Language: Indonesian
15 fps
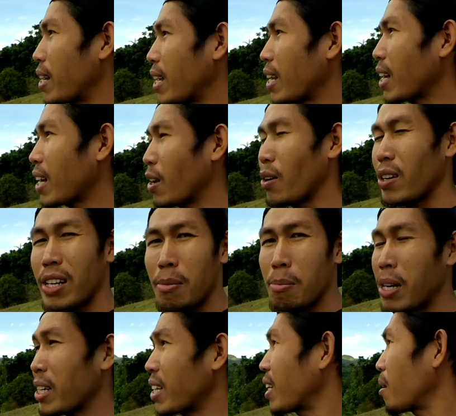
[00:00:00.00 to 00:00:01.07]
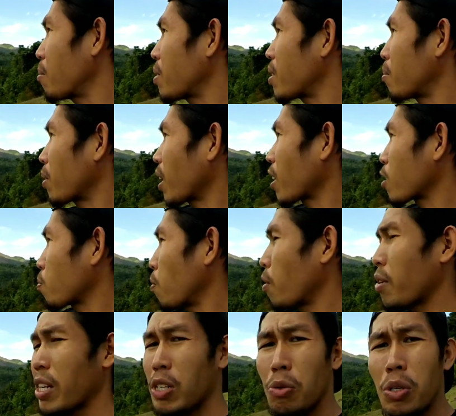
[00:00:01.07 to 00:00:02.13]
one day kalau ada teman kita bisa
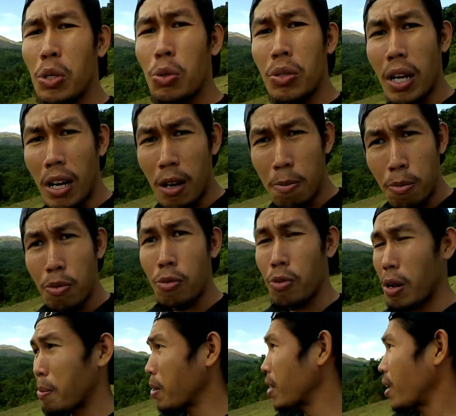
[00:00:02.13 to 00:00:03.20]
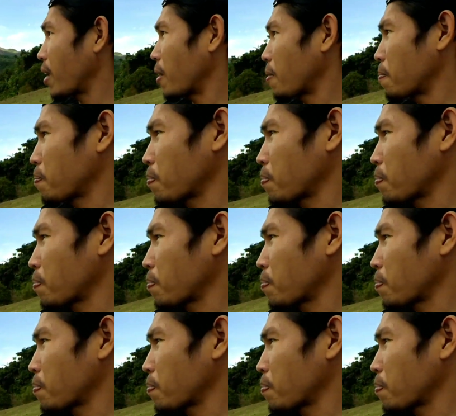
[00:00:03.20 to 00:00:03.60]
mengeksplor itu di hutan Lapuru namanya